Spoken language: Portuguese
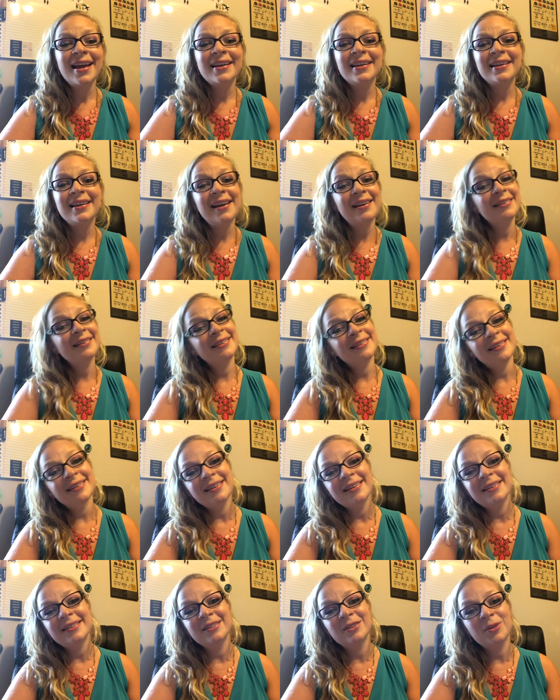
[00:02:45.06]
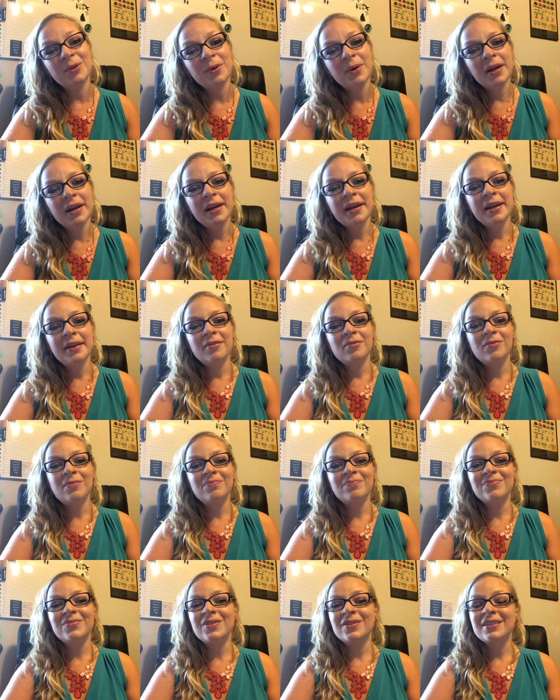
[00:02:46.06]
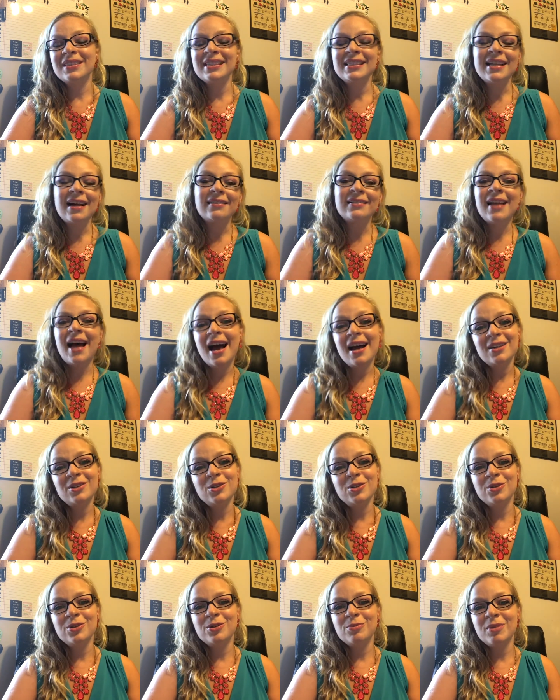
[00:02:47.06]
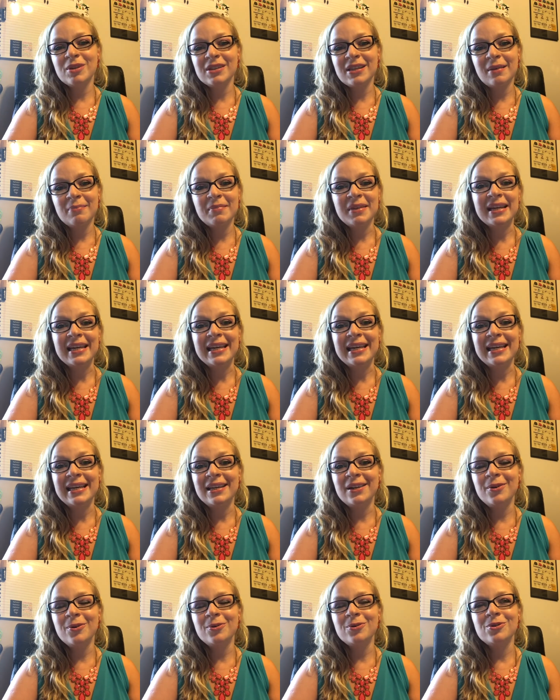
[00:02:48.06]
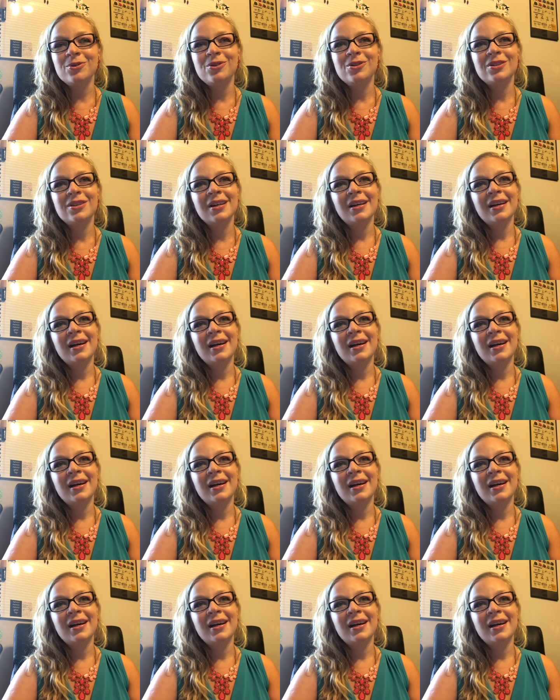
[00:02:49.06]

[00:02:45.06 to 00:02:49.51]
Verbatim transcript: queria tanto, hum, que saudade dos meus amigos,